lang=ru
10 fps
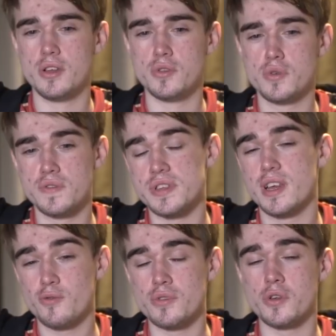Но ну, не
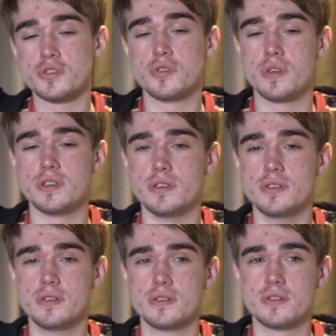всегда удается ее найти,
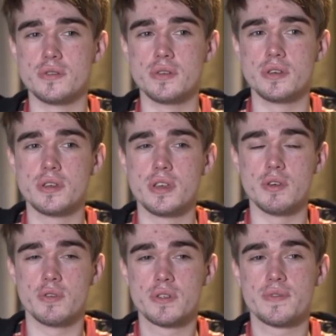что ли. И
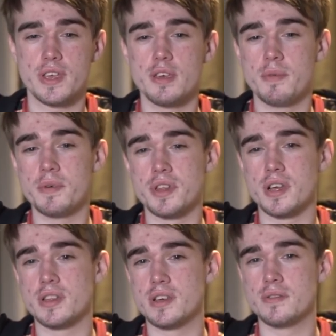вот в такие моменты,
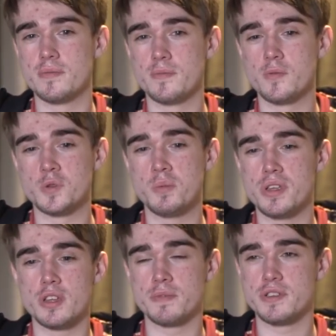когда у тебя
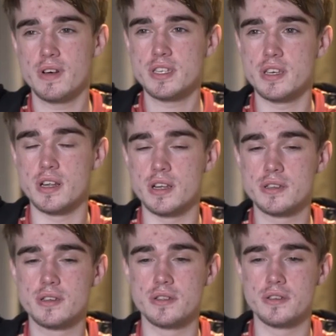нет мотивации играть,
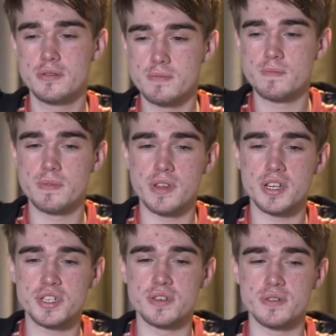ты
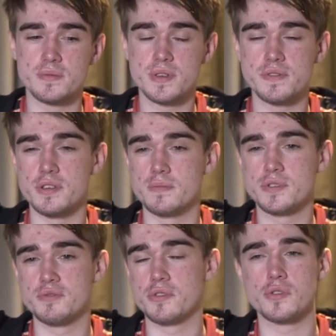пытаешься совсем
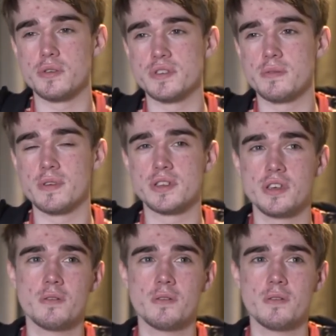чем-то другим заниматься.